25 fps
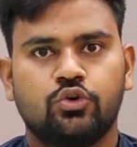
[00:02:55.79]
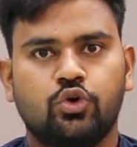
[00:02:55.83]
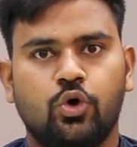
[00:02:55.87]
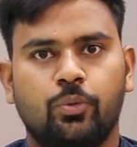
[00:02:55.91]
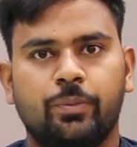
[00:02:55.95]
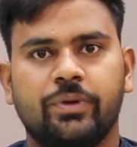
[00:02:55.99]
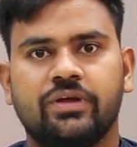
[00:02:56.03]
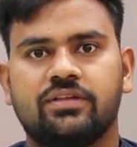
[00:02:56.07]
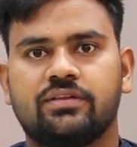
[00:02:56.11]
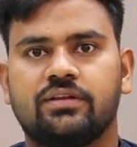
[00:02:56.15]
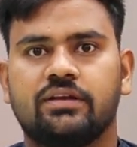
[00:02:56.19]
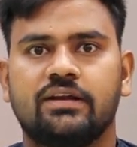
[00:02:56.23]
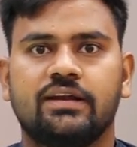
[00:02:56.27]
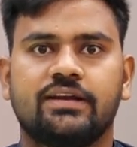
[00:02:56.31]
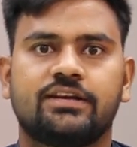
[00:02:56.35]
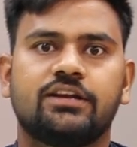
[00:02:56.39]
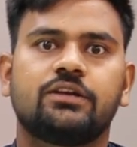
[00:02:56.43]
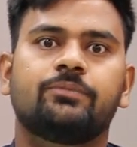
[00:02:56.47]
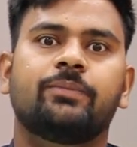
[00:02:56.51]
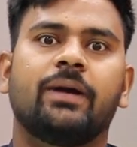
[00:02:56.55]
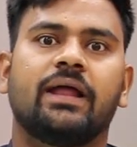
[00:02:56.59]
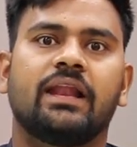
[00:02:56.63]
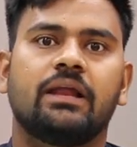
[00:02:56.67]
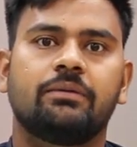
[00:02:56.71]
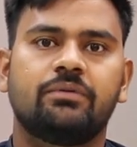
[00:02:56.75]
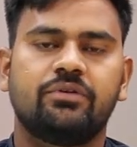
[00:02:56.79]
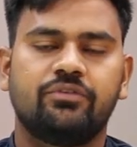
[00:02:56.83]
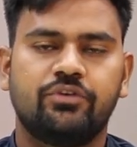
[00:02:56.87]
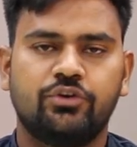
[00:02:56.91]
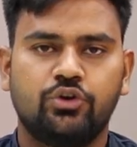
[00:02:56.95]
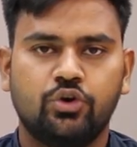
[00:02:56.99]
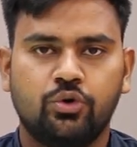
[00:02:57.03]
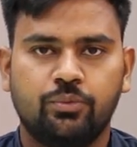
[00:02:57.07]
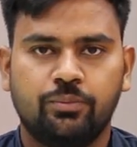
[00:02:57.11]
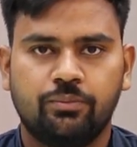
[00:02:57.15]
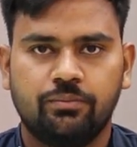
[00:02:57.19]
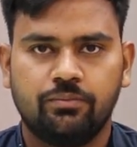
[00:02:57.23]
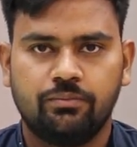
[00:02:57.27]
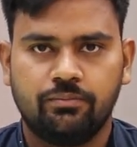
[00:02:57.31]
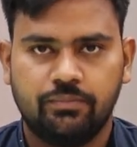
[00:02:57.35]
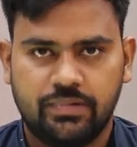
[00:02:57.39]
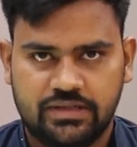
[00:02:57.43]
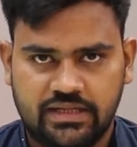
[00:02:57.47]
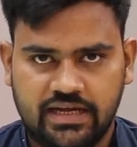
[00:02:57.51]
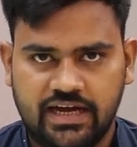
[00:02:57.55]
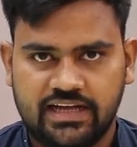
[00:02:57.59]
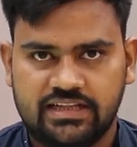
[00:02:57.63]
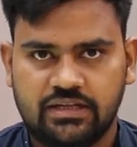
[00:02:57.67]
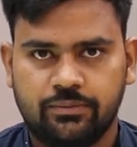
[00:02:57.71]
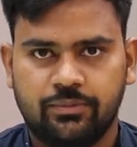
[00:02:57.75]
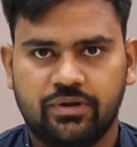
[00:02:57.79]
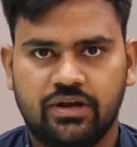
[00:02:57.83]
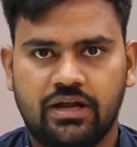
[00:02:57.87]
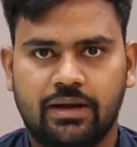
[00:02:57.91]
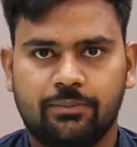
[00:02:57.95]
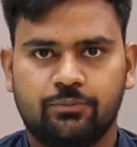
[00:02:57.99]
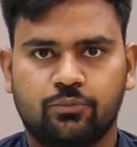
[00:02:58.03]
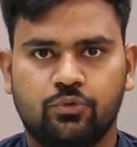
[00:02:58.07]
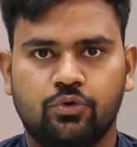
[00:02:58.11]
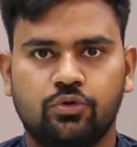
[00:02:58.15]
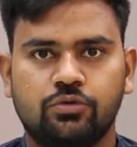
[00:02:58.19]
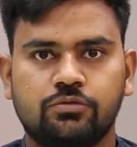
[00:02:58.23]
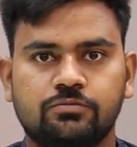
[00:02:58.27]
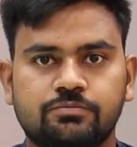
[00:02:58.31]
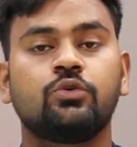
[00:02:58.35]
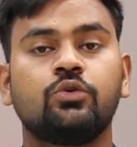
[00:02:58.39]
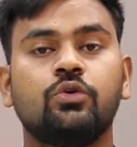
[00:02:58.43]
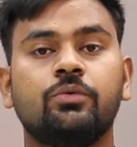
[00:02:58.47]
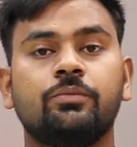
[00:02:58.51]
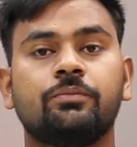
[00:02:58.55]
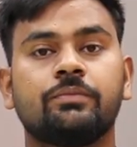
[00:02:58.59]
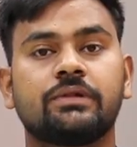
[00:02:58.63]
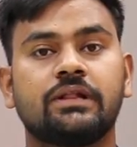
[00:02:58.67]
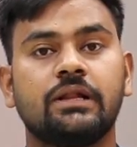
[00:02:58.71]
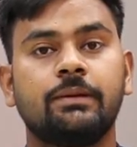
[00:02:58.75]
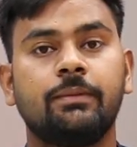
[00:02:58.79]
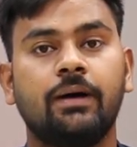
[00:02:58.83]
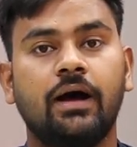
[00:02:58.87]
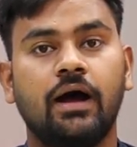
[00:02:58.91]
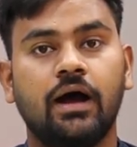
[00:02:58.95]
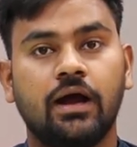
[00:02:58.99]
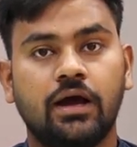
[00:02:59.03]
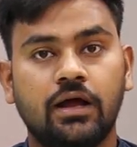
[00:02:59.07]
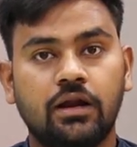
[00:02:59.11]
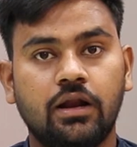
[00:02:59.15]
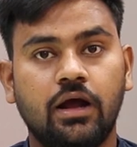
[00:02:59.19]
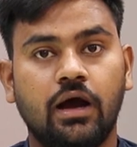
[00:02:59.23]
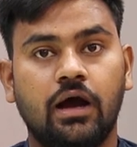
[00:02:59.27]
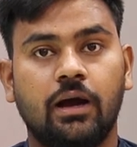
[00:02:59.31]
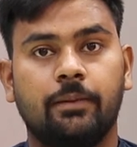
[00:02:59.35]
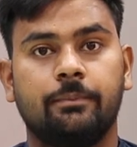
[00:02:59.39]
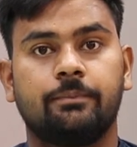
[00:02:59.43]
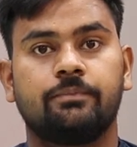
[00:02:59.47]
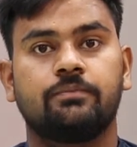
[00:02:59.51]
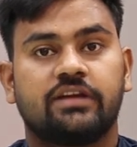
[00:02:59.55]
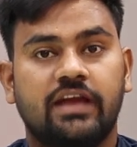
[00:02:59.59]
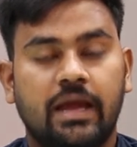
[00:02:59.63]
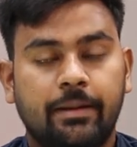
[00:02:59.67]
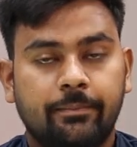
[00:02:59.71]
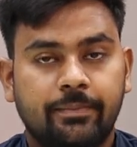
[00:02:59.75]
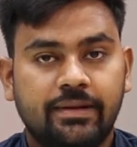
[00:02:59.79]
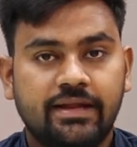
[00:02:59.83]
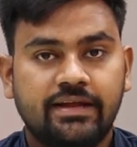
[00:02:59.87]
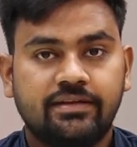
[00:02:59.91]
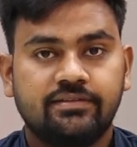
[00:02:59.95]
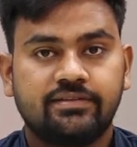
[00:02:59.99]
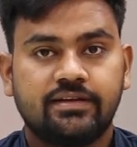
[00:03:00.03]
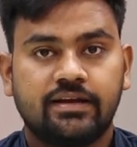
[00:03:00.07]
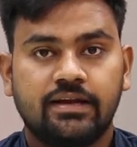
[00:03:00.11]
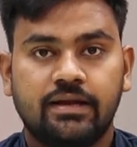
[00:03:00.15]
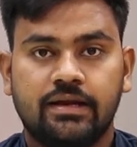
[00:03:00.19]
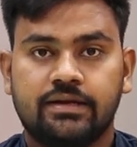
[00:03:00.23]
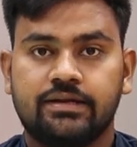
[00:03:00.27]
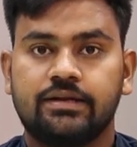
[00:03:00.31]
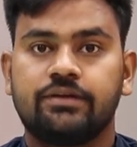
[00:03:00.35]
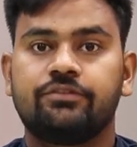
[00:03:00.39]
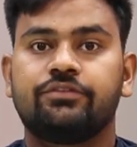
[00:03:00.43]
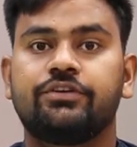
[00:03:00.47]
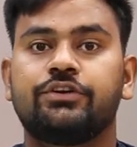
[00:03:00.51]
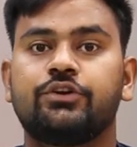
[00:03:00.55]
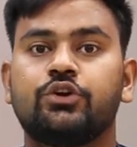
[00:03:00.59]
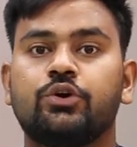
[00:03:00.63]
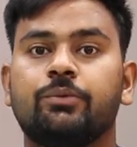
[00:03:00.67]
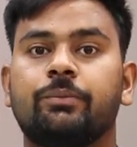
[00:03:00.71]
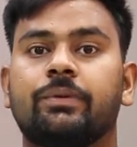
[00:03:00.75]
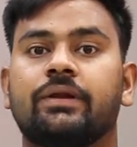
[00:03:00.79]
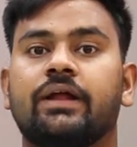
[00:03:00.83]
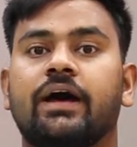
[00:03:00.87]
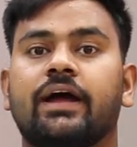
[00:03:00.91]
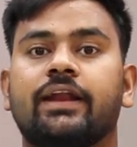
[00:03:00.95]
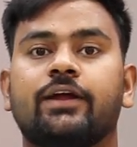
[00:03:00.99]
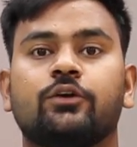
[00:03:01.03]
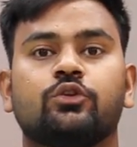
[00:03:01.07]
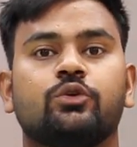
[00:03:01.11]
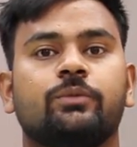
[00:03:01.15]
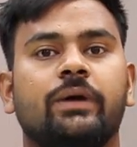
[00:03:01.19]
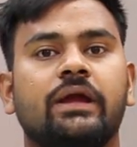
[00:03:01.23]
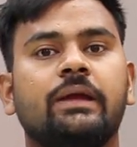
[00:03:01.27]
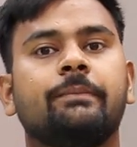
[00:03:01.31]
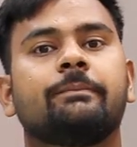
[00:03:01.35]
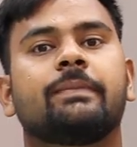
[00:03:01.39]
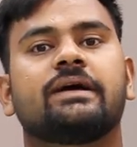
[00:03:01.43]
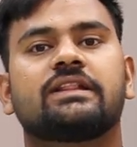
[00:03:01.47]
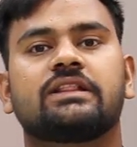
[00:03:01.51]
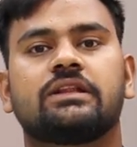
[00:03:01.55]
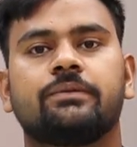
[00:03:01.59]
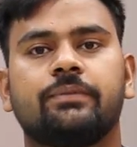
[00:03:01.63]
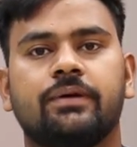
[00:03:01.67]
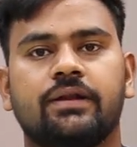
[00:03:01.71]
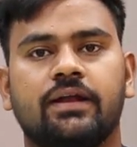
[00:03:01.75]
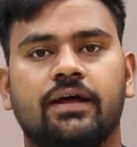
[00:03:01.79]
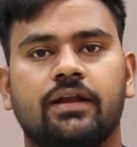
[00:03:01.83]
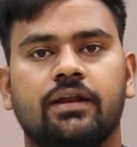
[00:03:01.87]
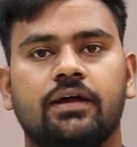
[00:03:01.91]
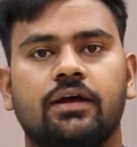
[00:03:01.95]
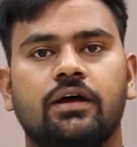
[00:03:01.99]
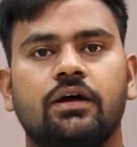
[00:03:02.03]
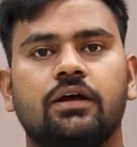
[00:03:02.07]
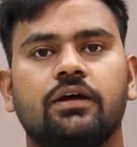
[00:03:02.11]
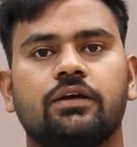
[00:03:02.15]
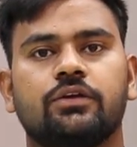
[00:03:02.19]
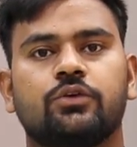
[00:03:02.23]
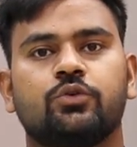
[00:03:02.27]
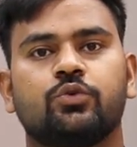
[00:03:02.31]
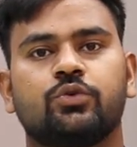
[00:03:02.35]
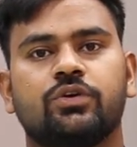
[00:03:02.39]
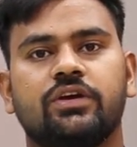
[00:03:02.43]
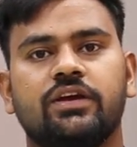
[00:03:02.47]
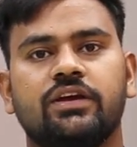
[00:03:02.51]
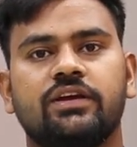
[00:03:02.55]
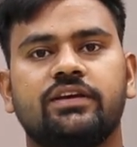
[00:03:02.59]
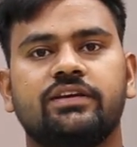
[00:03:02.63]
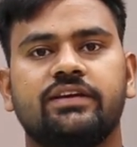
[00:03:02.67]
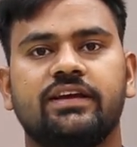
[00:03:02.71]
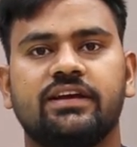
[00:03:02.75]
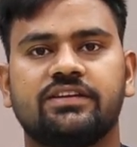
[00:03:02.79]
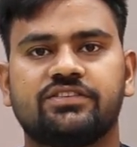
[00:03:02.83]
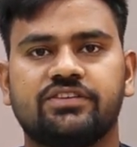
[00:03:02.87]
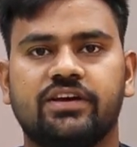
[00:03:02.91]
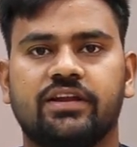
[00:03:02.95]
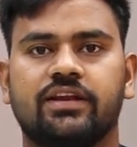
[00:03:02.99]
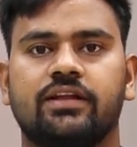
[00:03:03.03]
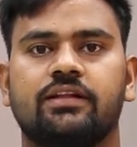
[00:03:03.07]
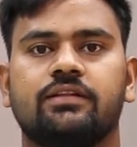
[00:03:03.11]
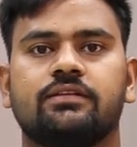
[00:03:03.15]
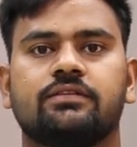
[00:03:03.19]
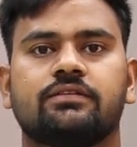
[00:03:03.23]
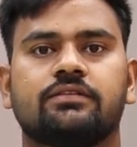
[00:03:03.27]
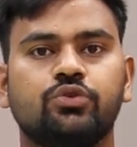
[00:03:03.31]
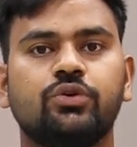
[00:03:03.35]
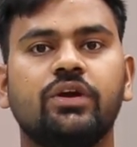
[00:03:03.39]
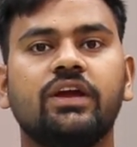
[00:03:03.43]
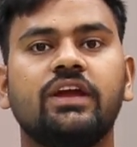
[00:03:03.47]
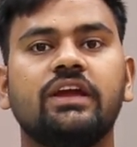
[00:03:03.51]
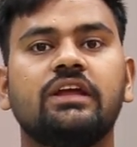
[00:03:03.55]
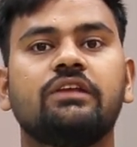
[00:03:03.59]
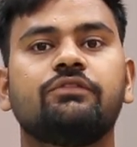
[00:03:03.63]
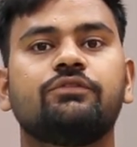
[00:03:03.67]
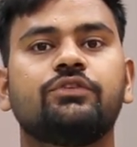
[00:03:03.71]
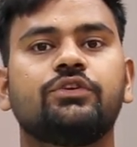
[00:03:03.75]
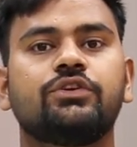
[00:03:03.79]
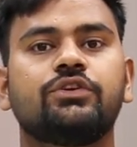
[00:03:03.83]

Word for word: टॉपिक से रिलेटेड पहले भी वीडियो बताया था मैंने आपको तो मतलब अगर आप गैम्बलिंग से रिलेटेड वीडियो बना रहे हो तो भाई मत मत बनाना क्योंकि ये चैनल क्योंकि इन